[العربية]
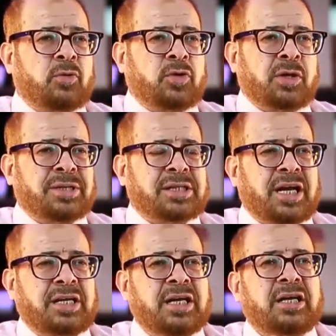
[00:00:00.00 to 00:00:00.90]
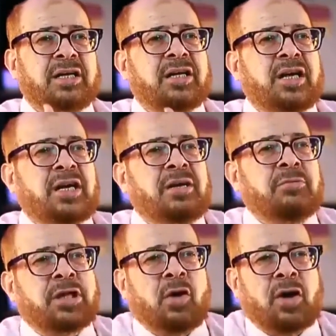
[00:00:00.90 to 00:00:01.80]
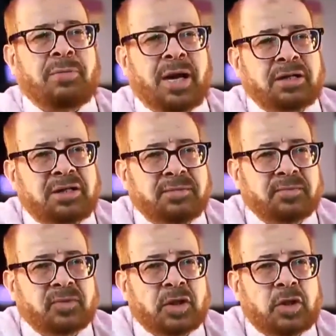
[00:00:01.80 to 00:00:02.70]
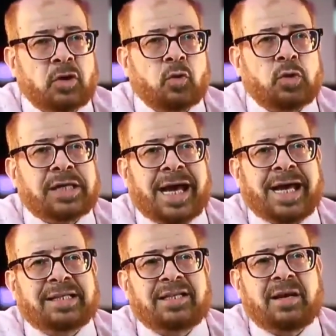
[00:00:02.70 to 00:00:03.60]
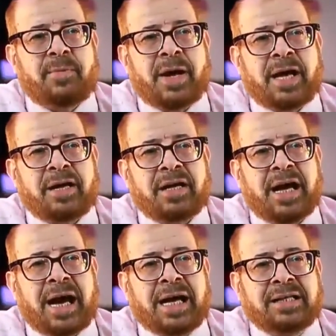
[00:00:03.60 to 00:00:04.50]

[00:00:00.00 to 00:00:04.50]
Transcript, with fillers: البلوري مثلا ايه اللي متورم عندي وساعات يبقى